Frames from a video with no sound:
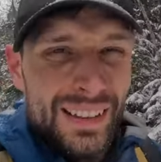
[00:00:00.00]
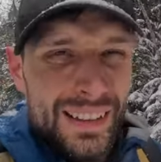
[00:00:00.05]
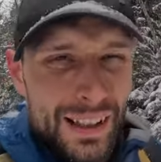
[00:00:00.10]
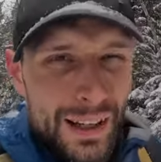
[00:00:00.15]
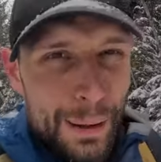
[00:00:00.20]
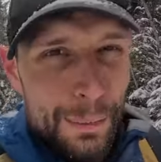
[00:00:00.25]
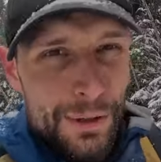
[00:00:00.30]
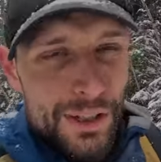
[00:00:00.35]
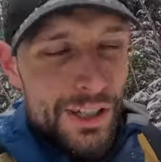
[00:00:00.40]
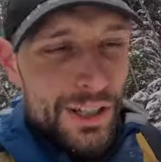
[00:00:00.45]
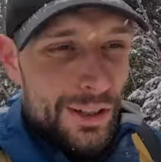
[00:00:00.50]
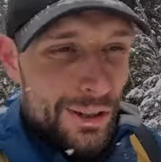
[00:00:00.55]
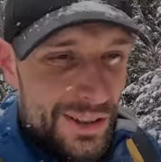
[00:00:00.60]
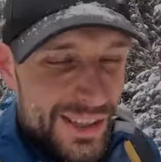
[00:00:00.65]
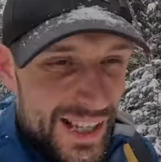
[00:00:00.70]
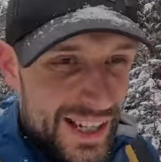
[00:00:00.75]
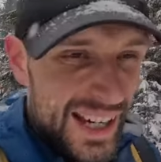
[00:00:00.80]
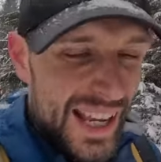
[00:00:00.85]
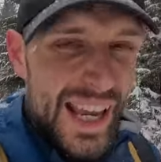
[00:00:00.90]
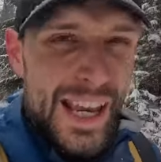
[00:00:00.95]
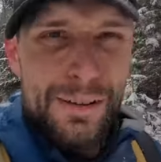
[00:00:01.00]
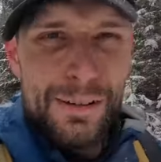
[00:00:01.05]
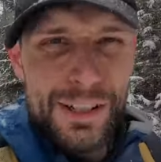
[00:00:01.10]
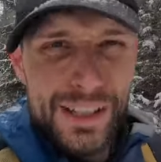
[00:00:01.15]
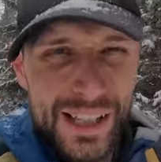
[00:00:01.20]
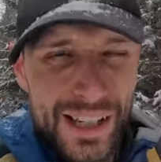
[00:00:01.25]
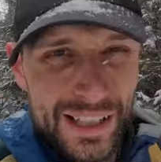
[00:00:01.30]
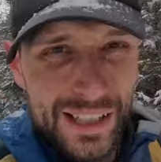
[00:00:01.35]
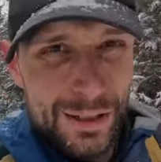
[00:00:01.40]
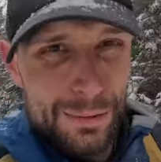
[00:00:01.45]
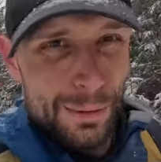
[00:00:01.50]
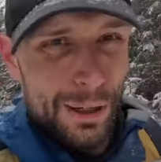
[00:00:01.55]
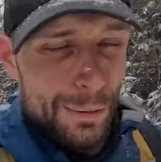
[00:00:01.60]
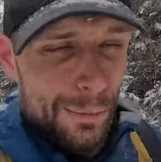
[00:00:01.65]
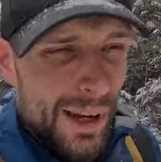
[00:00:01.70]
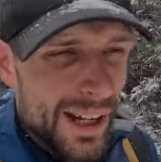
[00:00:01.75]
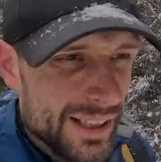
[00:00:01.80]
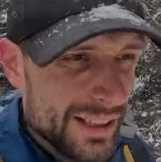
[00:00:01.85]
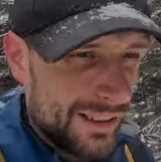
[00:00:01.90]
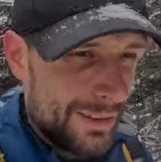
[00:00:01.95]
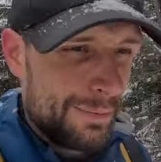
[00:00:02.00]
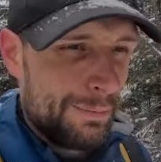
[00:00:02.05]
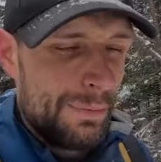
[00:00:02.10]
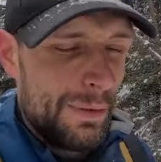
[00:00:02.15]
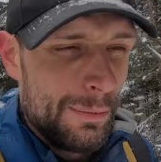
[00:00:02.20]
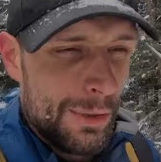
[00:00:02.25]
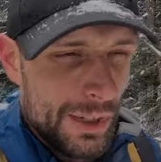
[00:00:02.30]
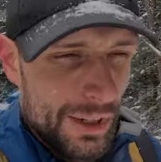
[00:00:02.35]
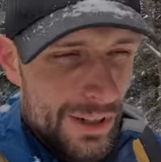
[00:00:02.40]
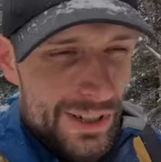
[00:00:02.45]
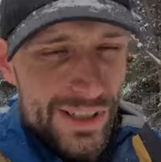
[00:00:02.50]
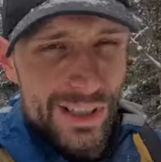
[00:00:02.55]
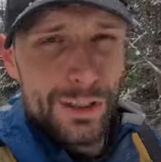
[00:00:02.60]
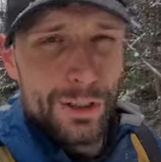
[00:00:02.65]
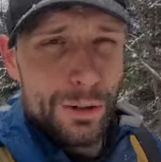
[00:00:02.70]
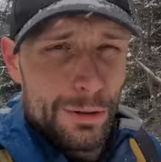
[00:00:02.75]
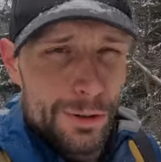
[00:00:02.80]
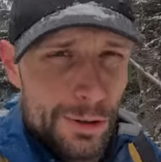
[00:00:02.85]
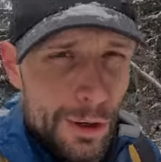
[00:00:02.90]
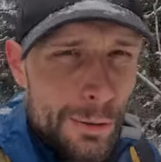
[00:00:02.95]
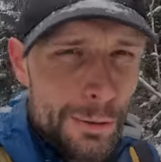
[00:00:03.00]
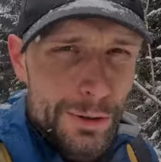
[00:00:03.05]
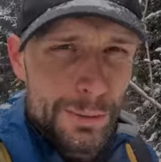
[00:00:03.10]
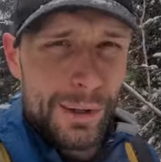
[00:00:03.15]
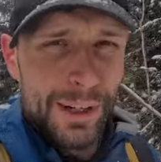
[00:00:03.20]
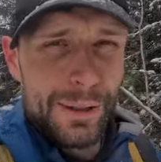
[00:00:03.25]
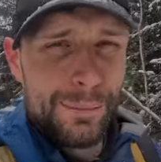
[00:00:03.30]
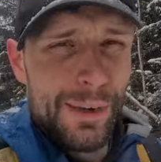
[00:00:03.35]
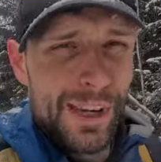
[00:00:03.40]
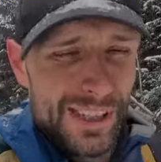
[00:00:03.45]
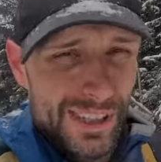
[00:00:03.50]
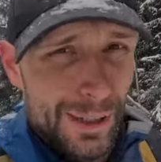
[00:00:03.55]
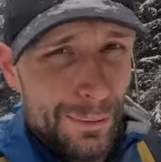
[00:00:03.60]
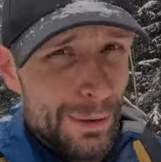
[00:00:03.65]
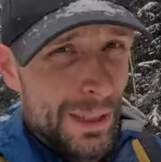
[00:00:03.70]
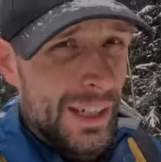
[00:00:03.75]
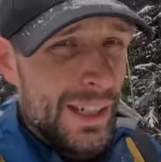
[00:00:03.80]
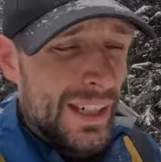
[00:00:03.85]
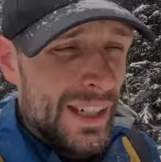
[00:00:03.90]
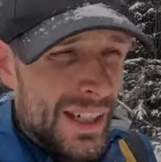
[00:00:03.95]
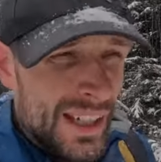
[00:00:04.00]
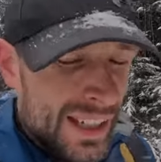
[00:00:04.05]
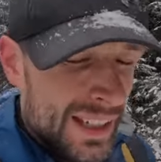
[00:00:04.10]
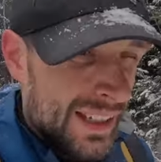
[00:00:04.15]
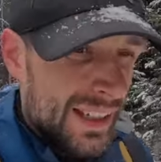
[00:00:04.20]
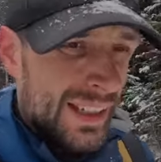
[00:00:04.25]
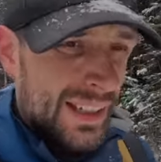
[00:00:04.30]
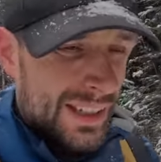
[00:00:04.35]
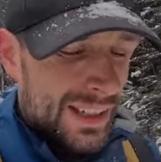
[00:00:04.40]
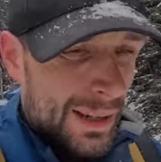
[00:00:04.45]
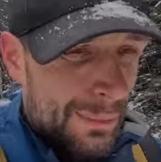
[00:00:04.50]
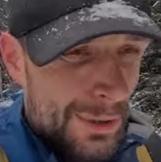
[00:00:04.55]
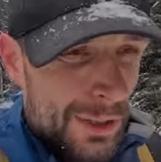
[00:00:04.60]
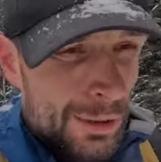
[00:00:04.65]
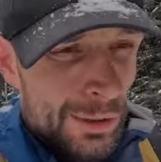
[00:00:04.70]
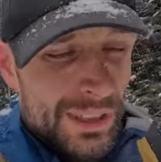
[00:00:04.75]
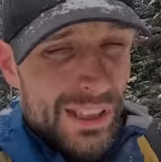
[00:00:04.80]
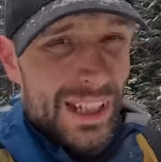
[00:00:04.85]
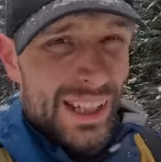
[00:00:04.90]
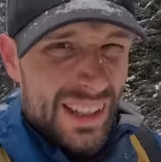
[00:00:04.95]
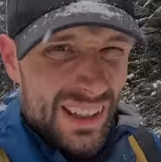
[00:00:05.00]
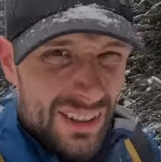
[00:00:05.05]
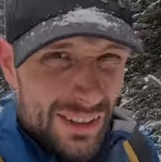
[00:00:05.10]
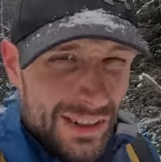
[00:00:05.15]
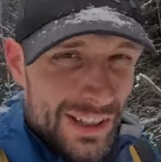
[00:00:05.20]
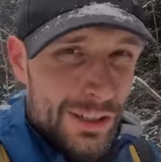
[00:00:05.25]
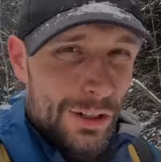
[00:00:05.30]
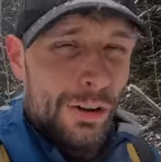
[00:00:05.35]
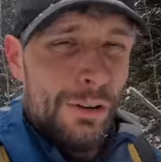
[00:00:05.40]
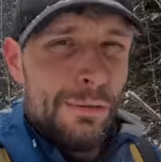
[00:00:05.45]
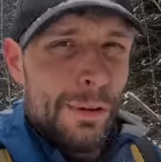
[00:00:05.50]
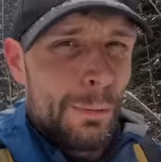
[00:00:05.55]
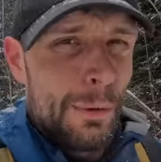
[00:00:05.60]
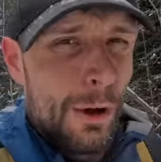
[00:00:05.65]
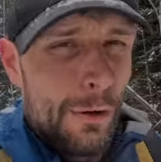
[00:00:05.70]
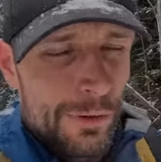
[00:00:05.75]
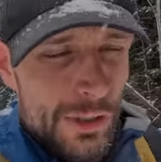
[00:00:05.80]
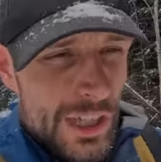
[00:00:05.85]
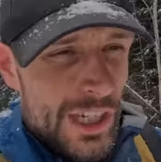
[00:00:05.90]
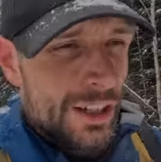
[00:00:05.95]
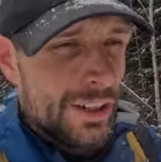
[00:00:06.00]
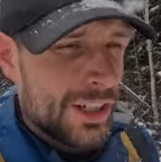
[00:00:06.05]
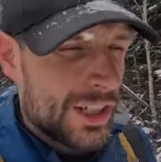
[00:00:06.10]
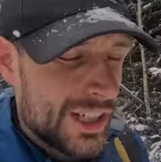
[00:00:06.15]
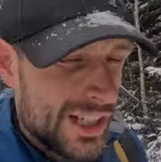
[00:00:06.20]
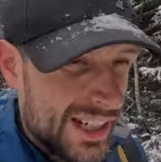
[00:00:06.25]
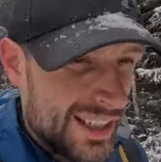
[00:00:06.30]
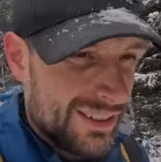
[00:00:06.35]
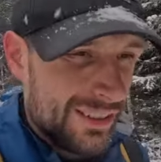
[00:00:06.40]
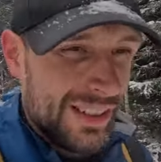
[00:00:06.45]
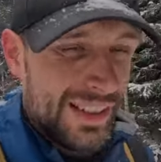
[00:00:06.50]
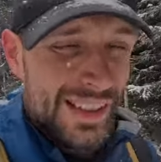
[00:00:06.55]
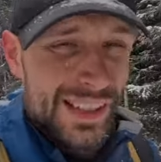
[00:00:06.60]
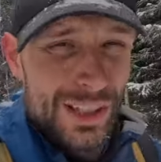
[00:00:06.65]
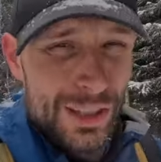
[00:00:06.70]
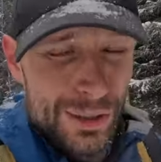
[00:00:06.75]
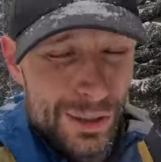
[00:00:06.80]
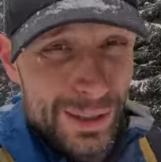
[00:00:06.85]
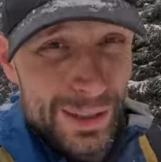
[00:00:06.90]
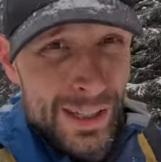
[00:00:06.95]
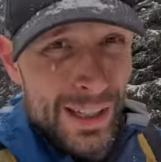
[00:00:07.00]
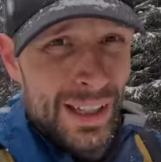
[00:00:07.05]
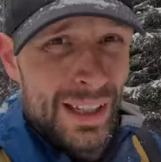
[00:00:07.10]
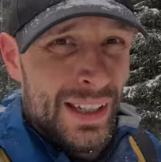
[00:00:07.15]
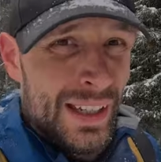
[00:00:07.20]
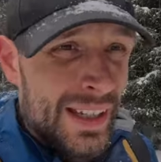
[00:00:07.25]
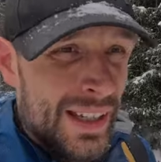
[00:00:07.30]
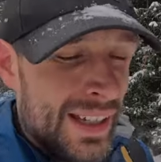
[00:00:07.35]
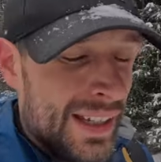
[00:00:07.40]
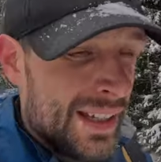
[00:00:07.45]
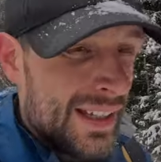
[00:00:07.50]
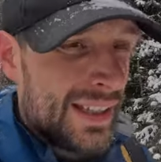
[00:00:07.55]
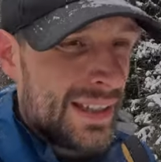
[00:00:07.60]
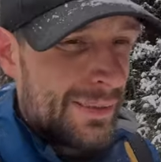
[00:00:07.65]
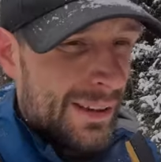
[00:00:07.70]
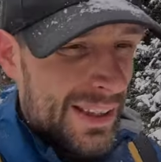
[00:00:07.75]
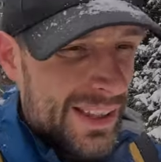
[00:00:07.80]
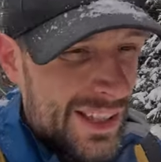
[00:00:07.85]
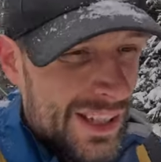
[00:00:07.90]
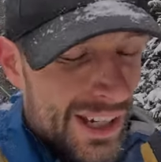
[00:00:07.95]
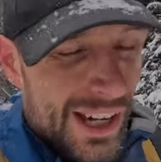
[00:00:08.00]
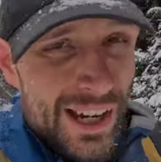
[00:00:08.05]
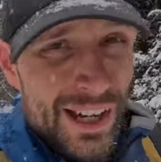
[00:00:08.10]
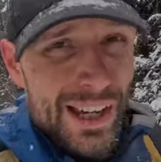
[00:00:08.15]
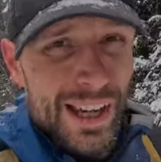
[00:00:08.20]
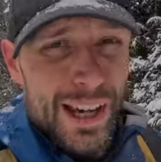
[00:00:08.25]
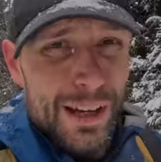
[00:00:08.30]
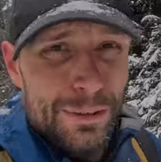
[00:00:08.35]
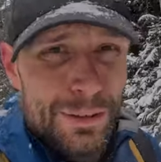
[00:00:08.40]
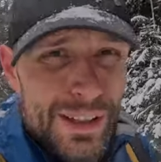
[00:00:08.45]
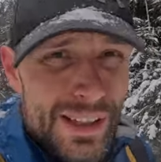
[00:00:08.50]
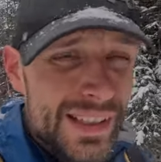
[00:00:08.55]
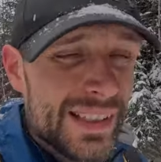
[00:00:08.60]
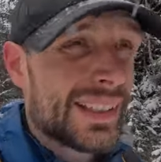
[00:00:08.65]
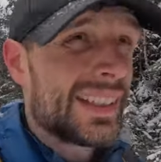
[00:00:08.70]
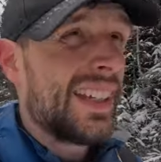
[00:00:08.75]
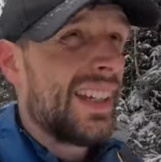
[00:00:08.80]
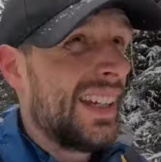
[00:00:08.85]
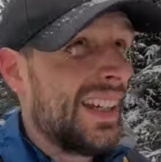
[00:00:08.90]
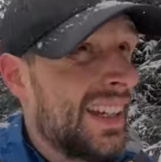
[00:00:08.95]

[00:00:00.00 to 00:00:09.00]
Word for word: Habe ich schon seit Ewigkeiten nicht mal gemacht. Ich bin mir gar nicht sicher, ob ich es überhaupt schon mal gemacht habe. Ich kann mich nur daran erinnern, dass ich irgendwann mal auf Skiern stand und das ist schon 20 Jahre her fast.